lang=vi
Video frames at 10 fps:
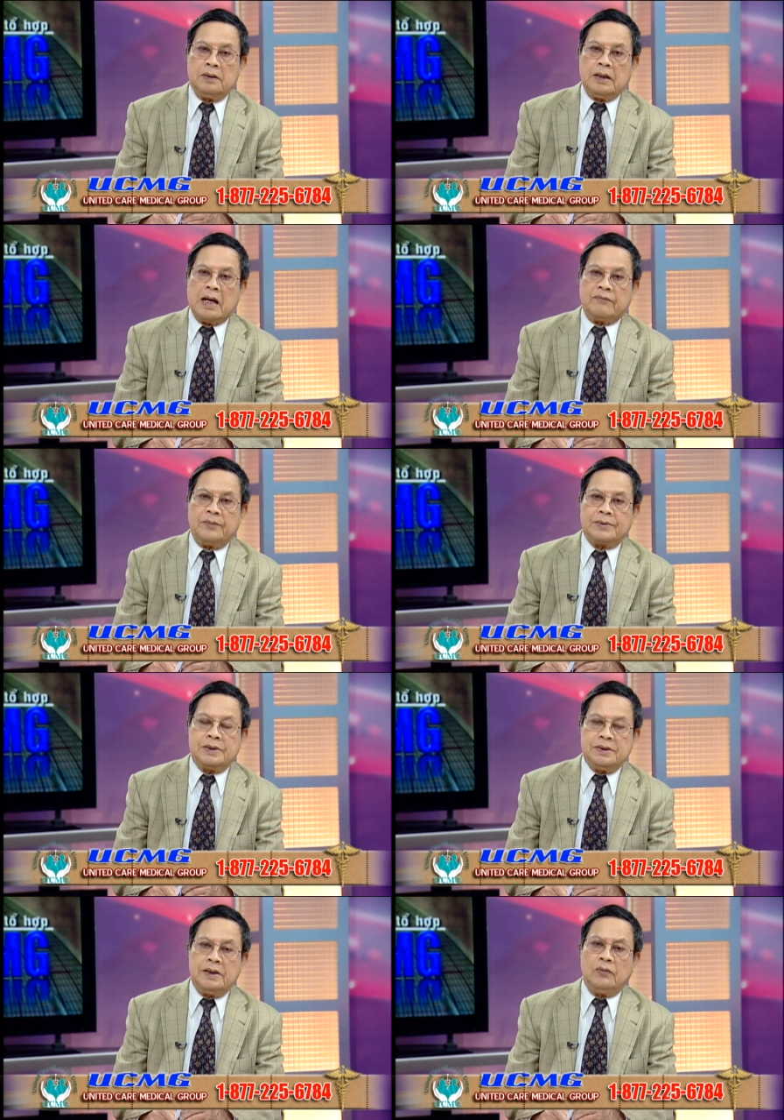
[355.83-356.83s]
lạc với bác sĩ
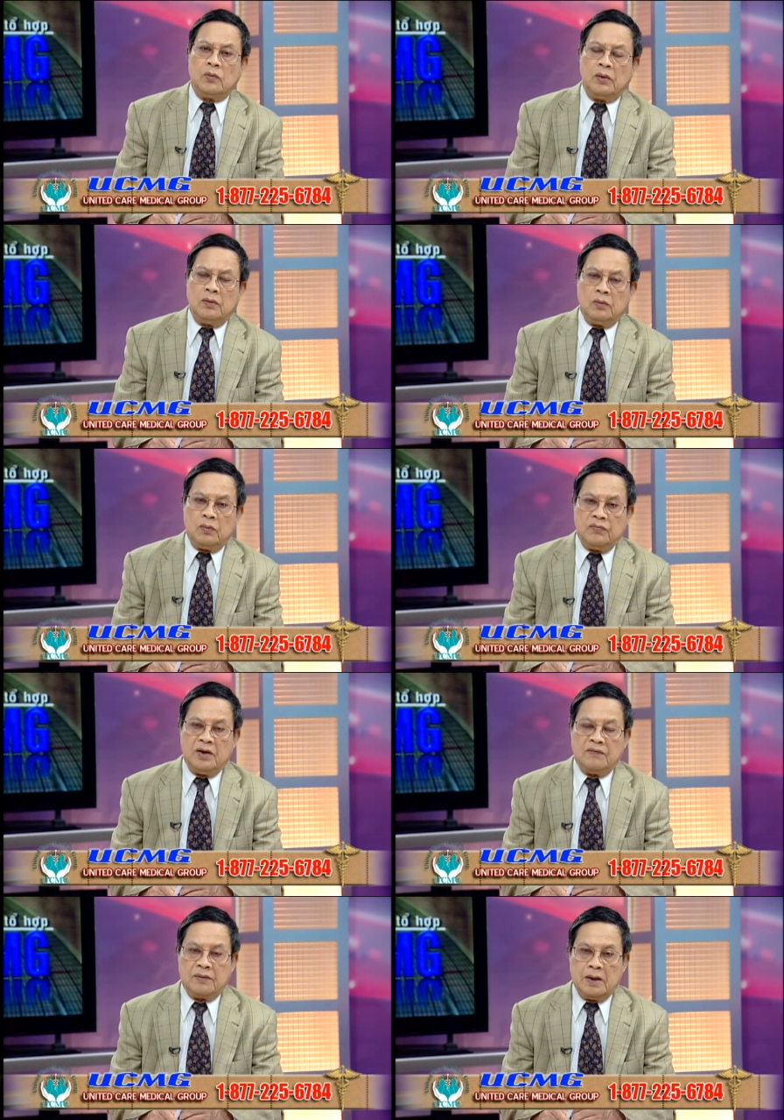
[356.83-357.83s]
quý, quý
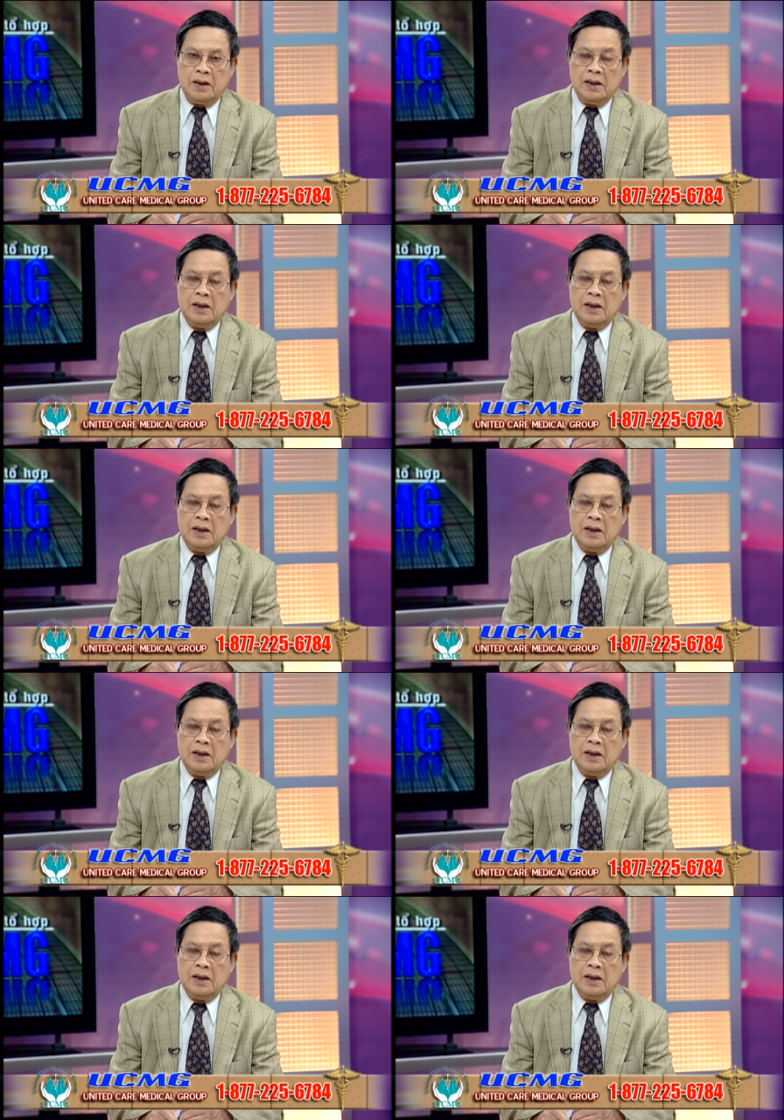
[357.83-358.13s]
vị và để